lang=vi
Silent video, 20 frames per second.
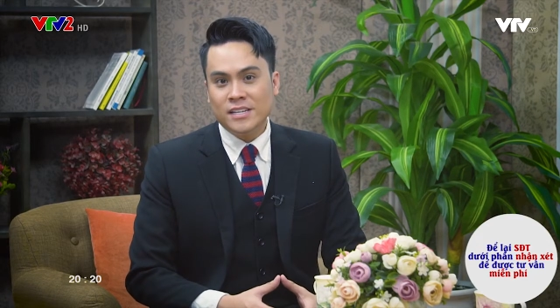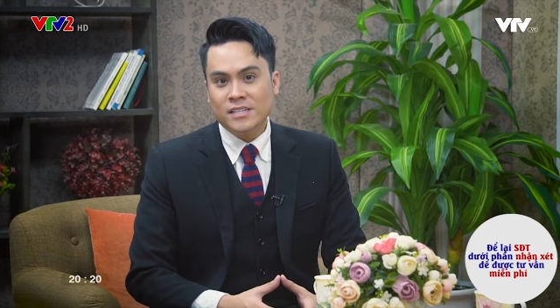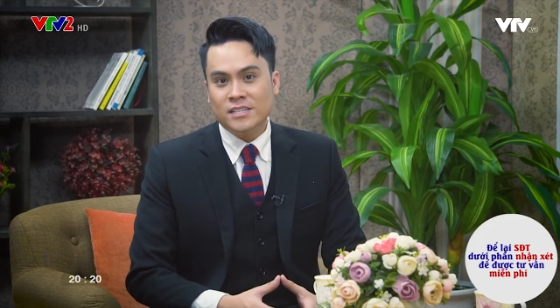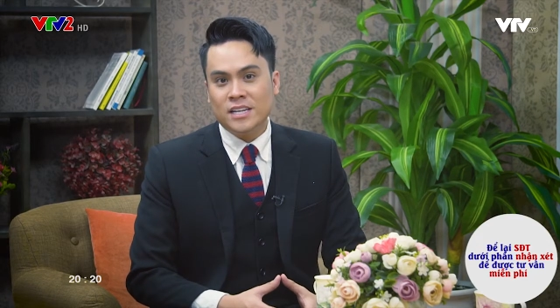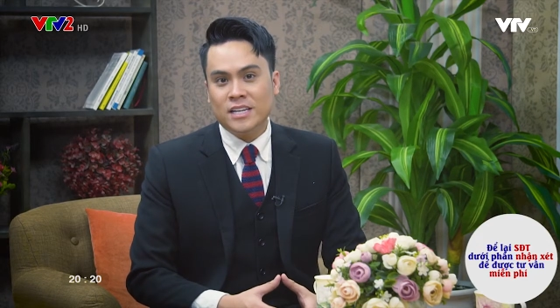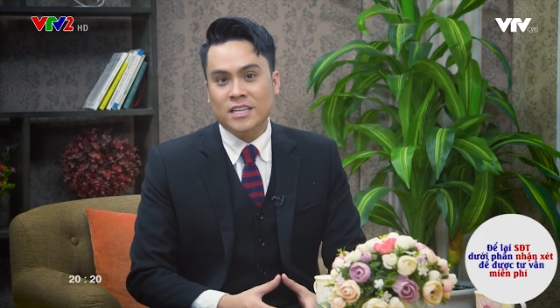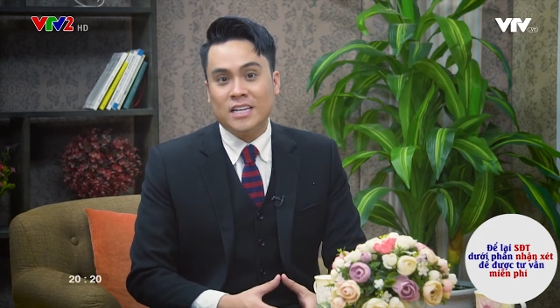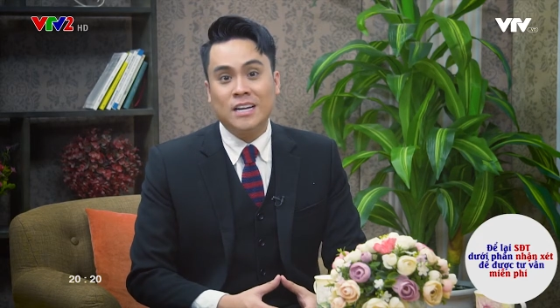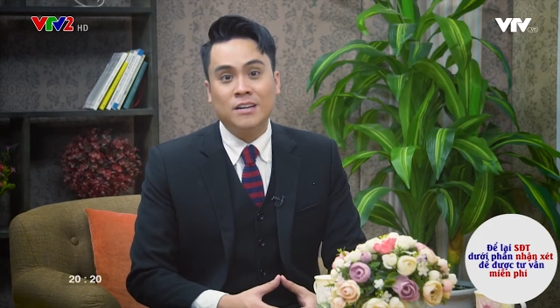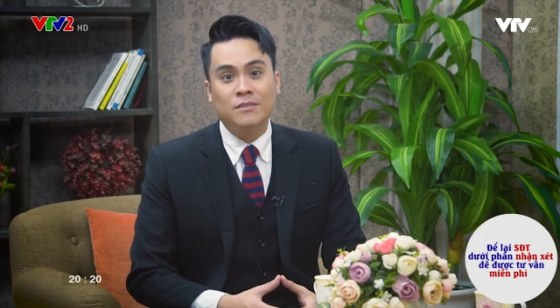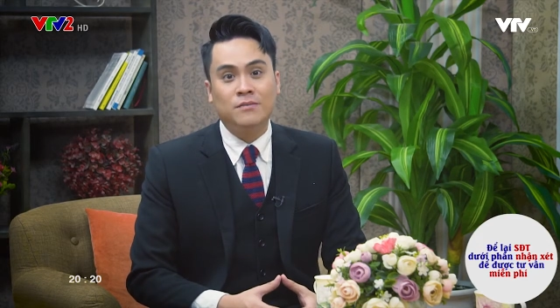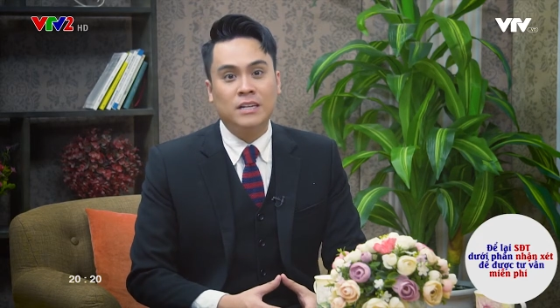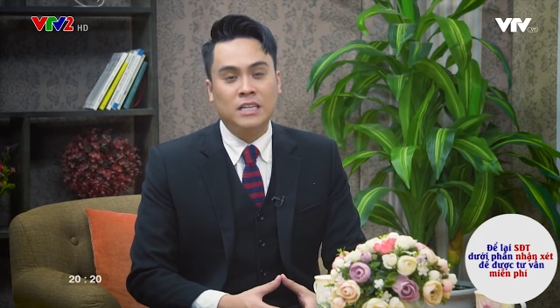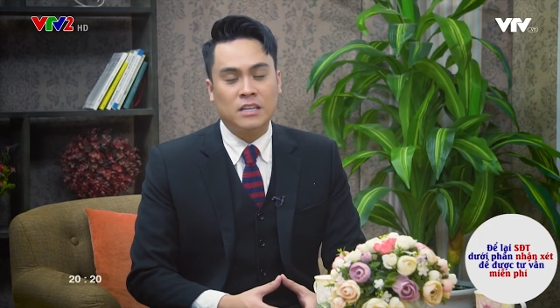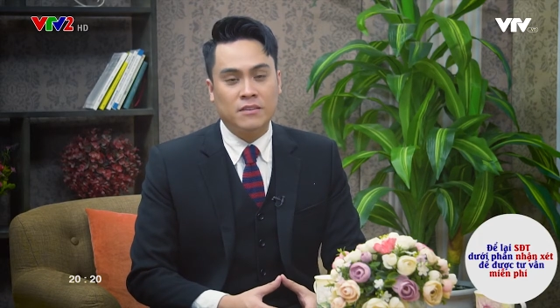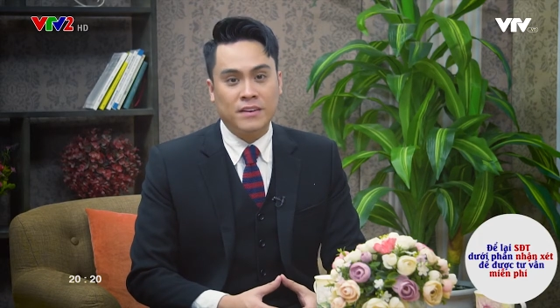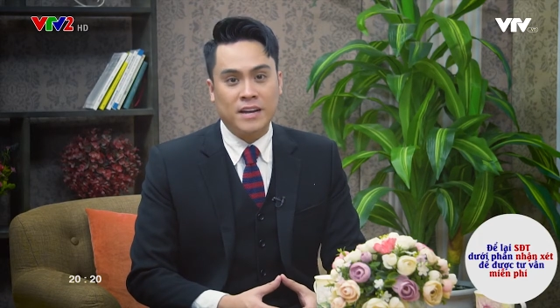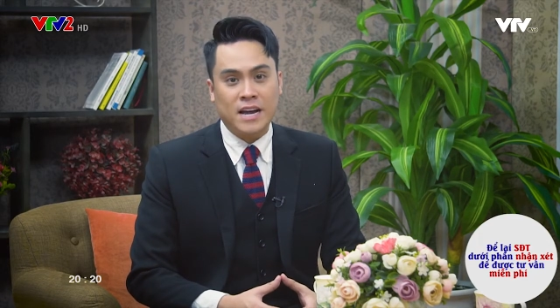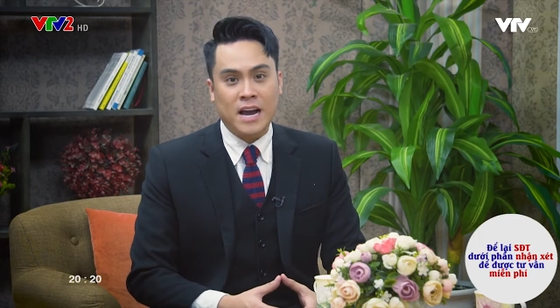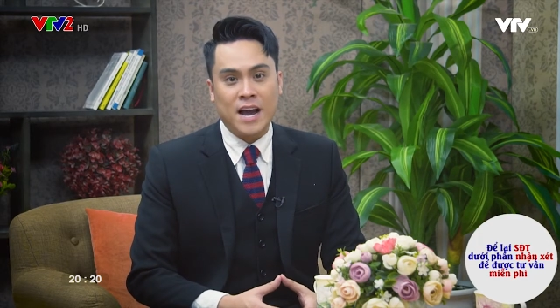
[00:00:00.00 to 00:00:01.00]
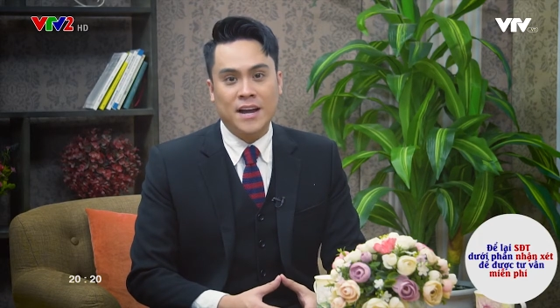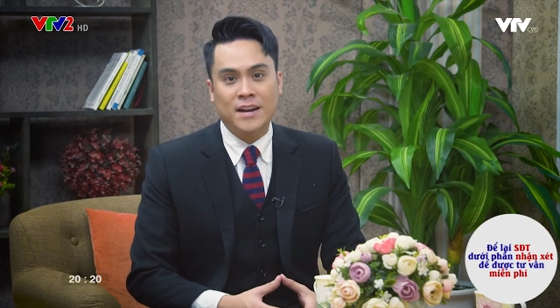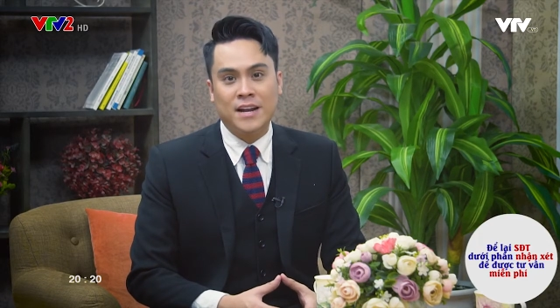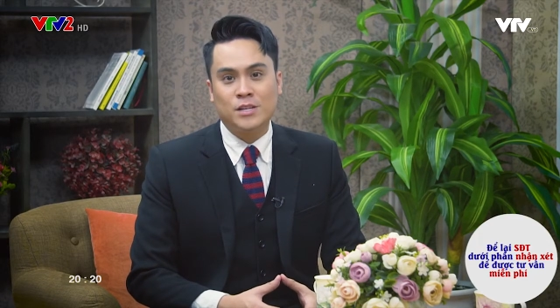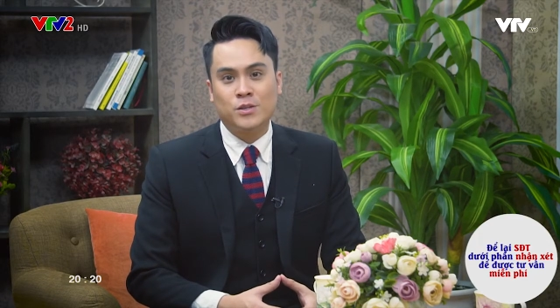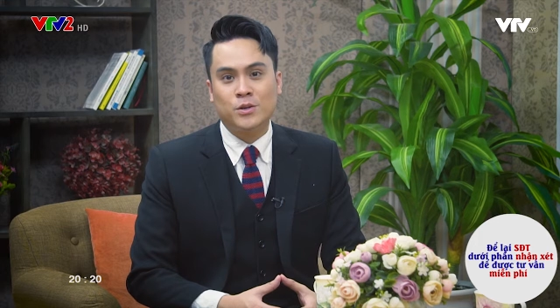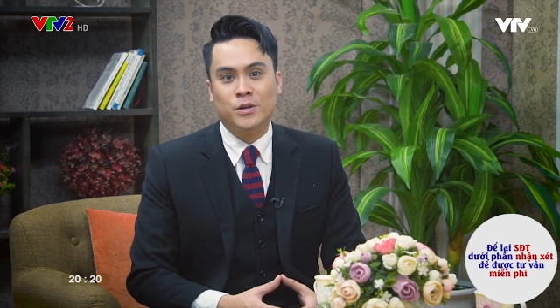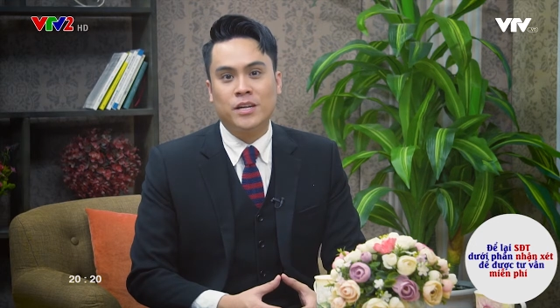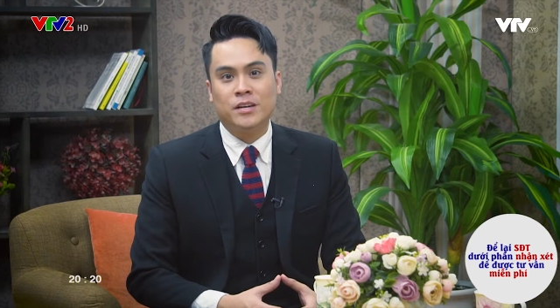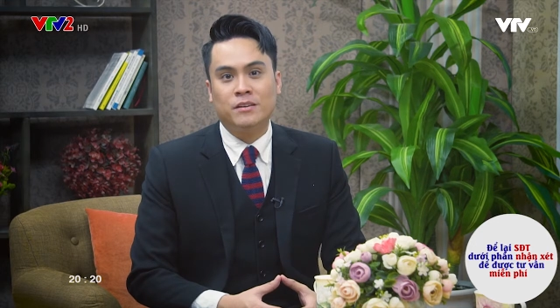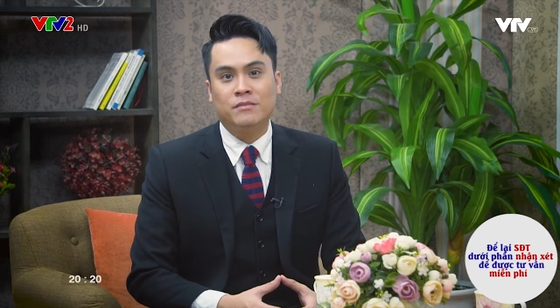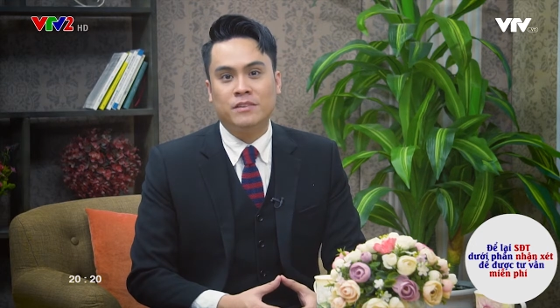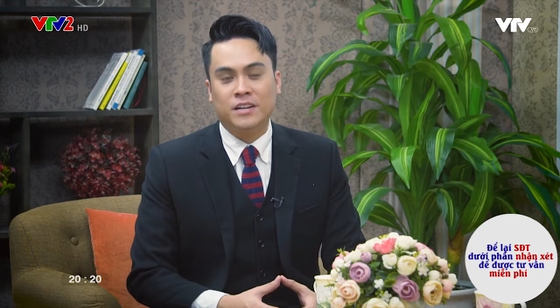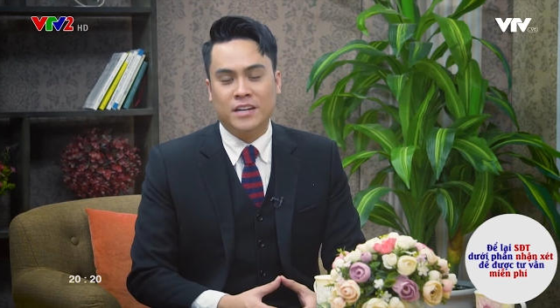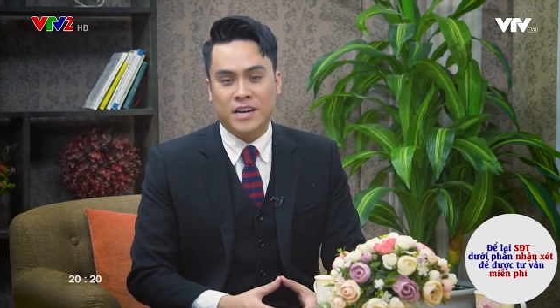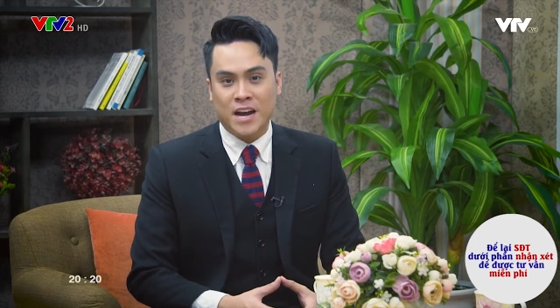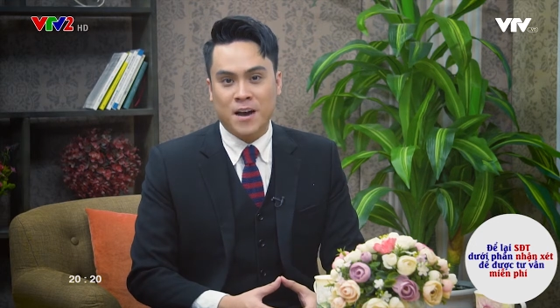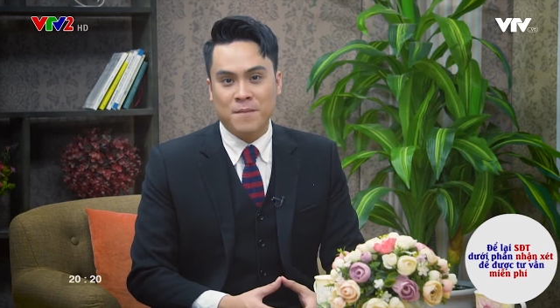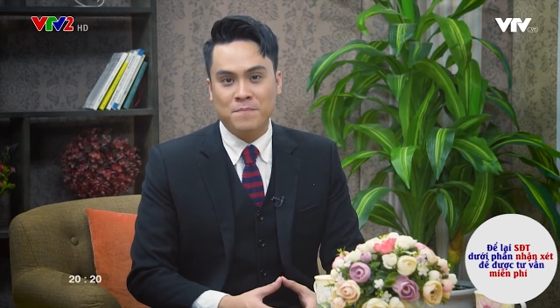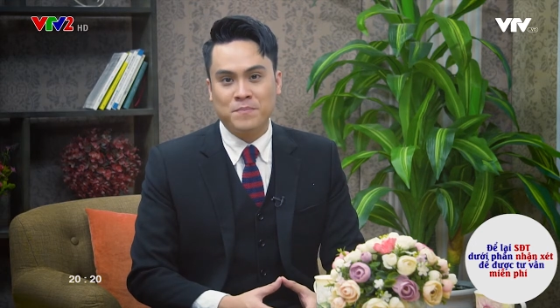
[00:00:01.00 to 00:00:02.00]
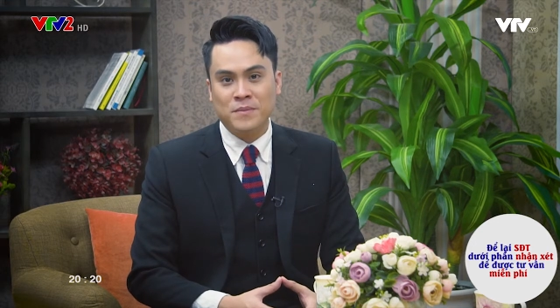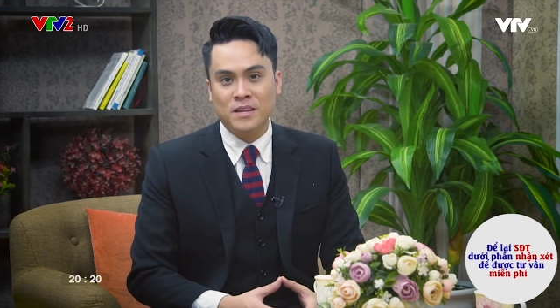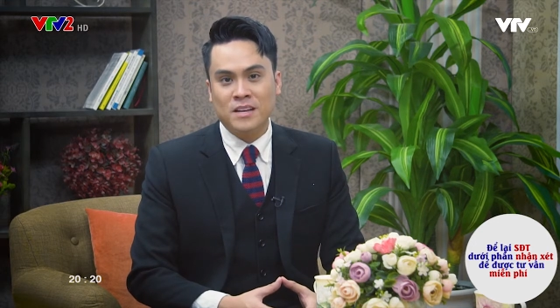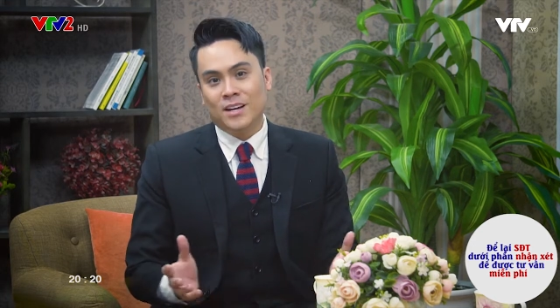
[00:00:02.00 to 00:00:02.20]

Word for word: trên kênh VTV2 Đài truyền hình Việt Nam.